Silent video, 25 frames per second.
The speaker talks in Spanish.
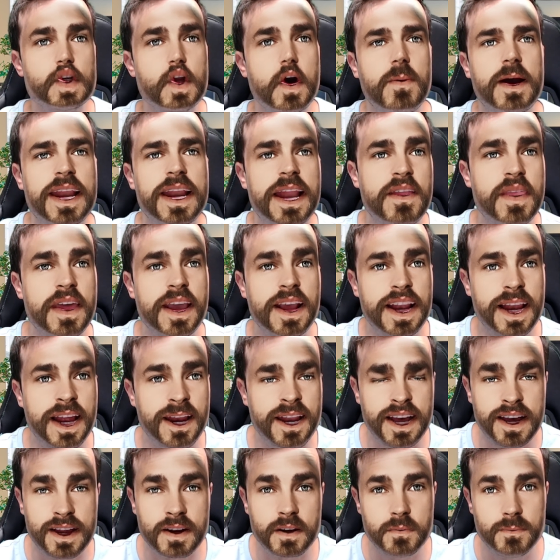no van a
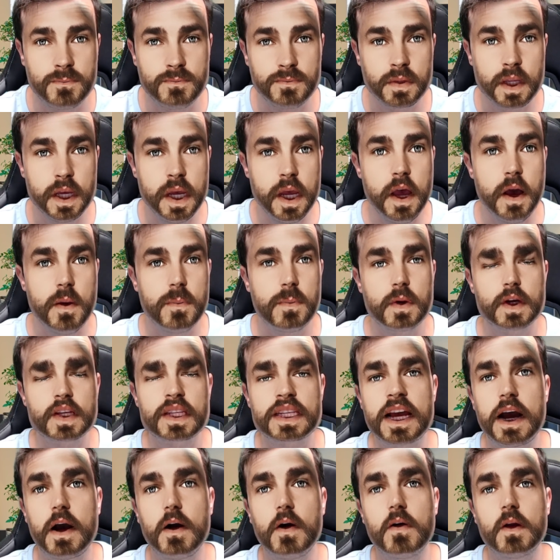declarar,
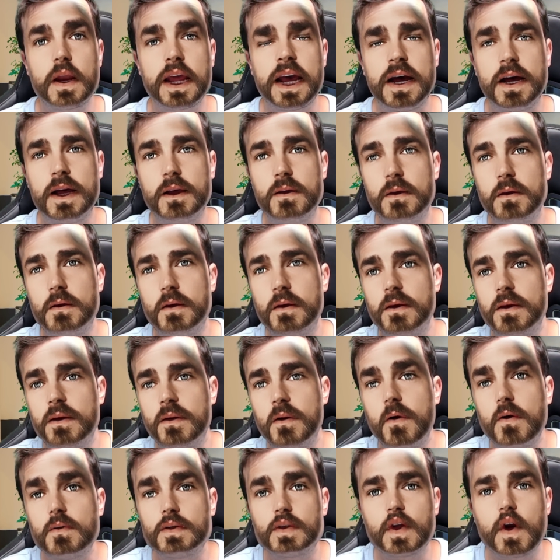pues ahora
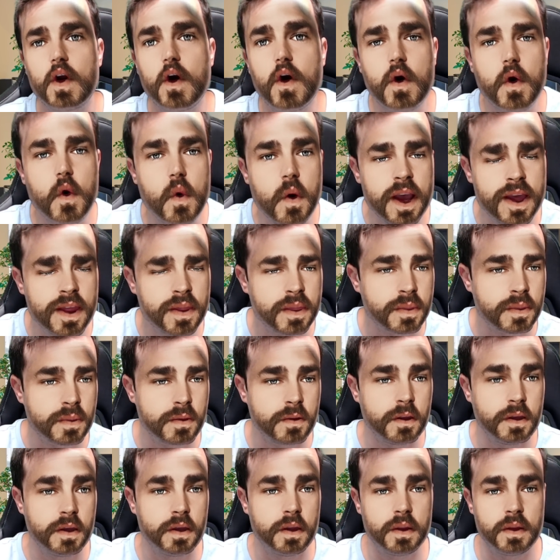otro juez
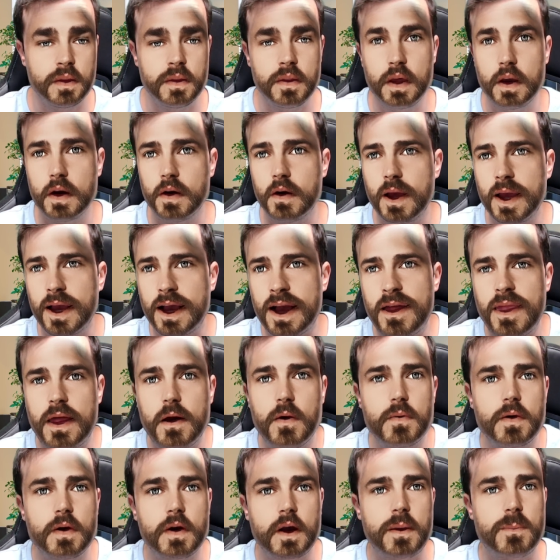y digo, eh,
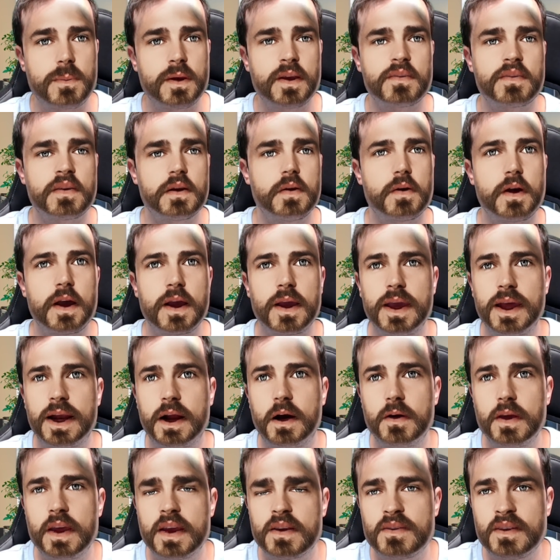cada uno que piense lo que
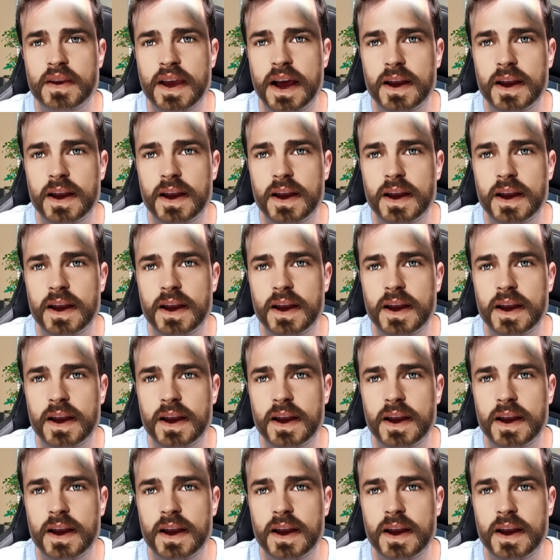quiera. Oye, si